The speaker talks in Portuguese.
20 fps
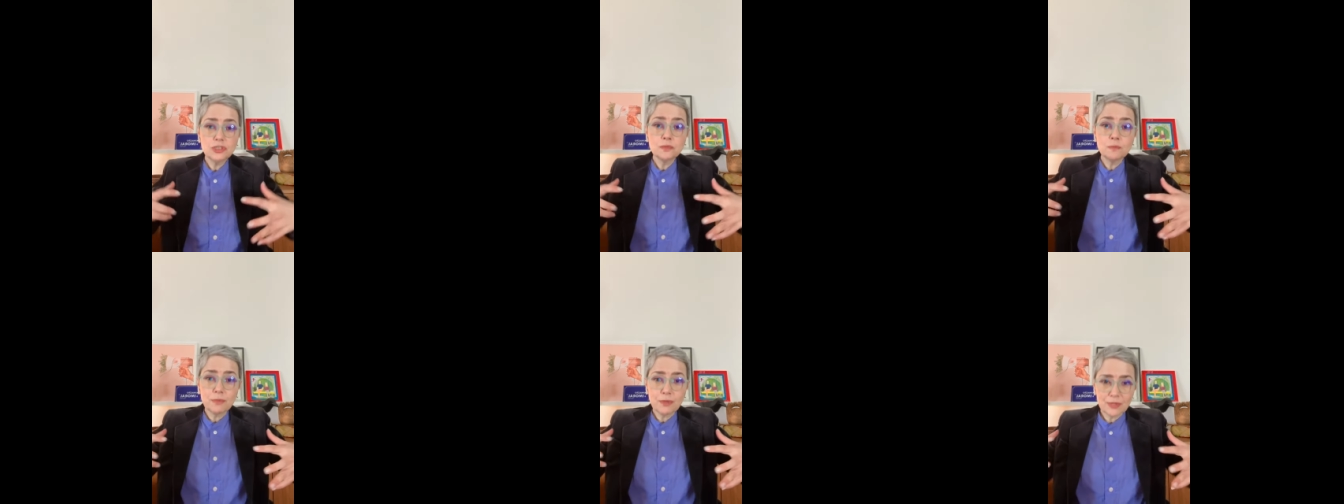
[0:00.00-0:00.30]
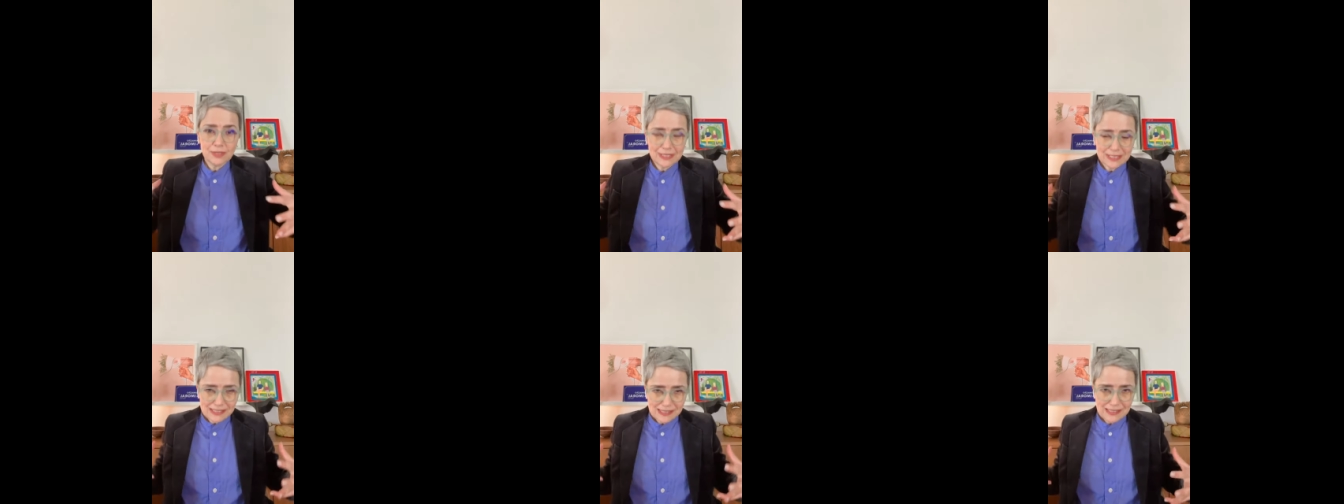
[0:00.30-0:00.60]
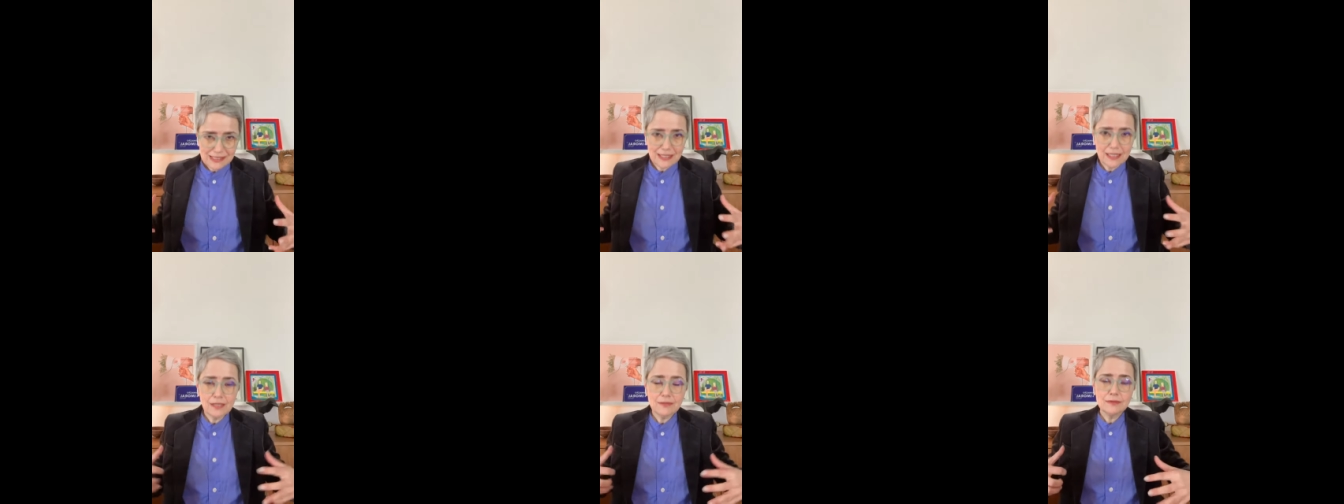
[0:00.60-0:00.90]

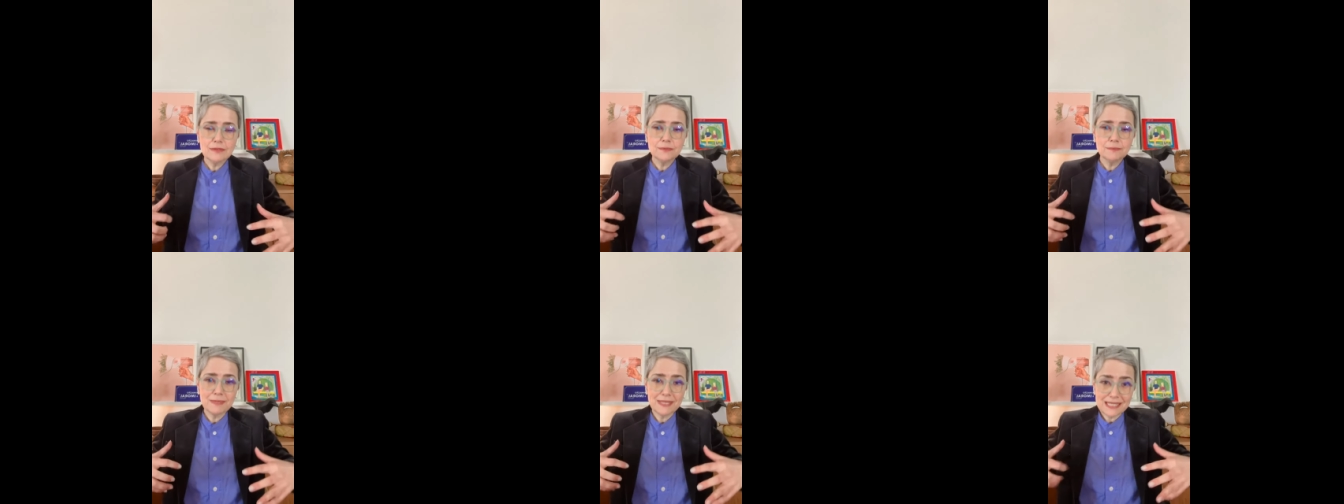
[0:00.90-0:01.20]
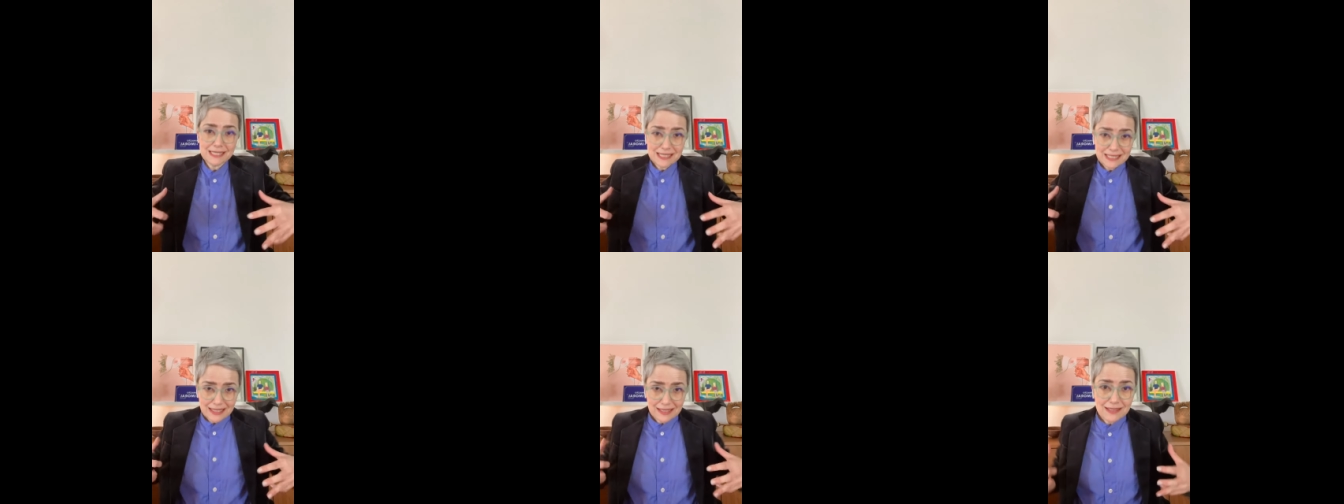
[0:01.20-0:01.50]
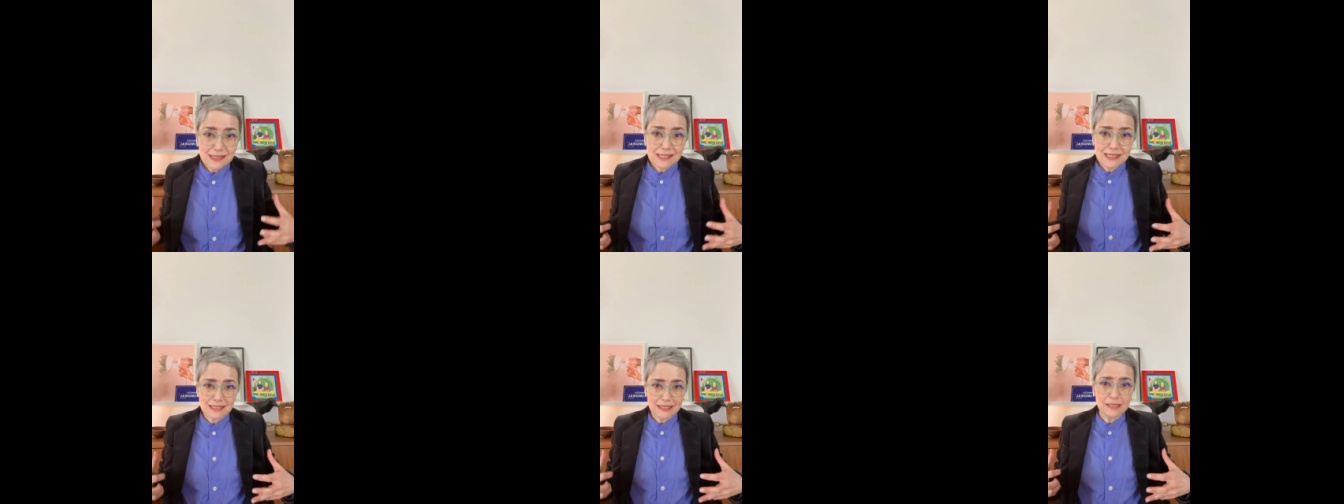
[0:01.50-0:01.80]
desproteção, em
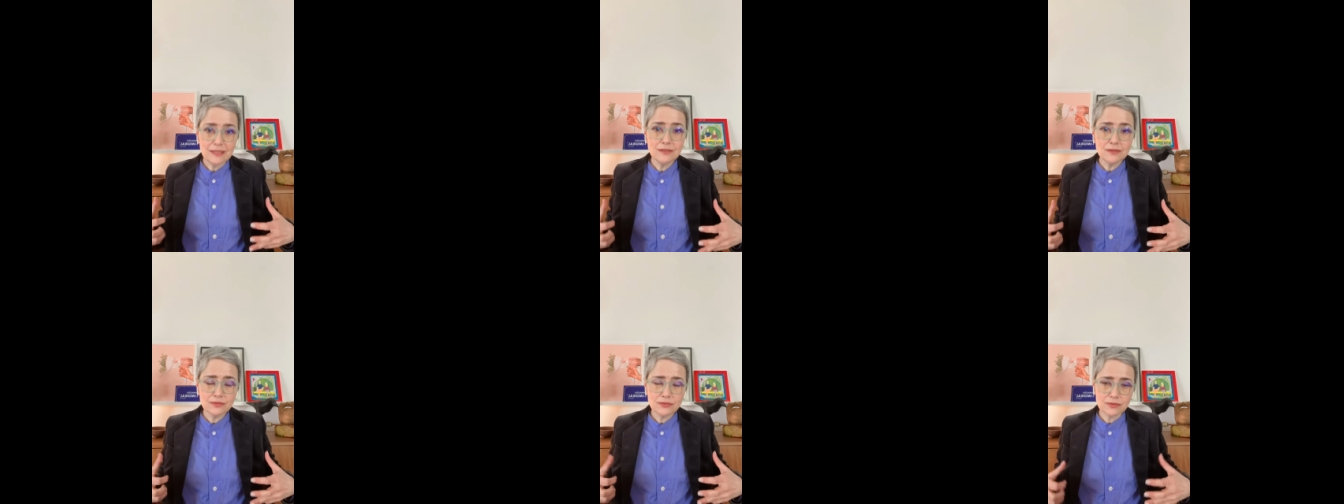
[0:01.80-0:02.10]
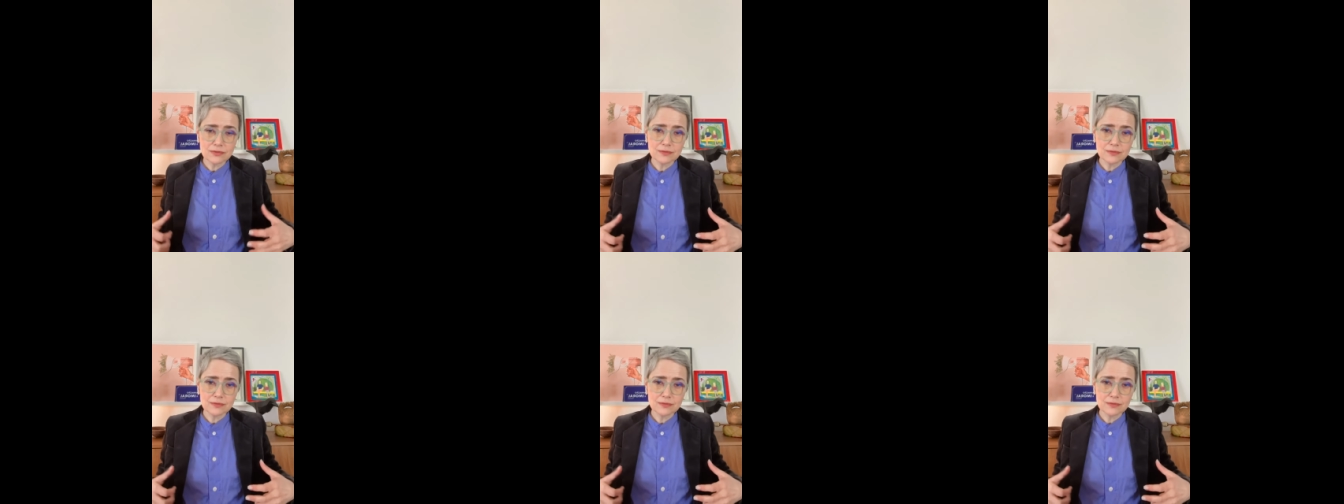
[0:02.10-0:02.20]
perseguição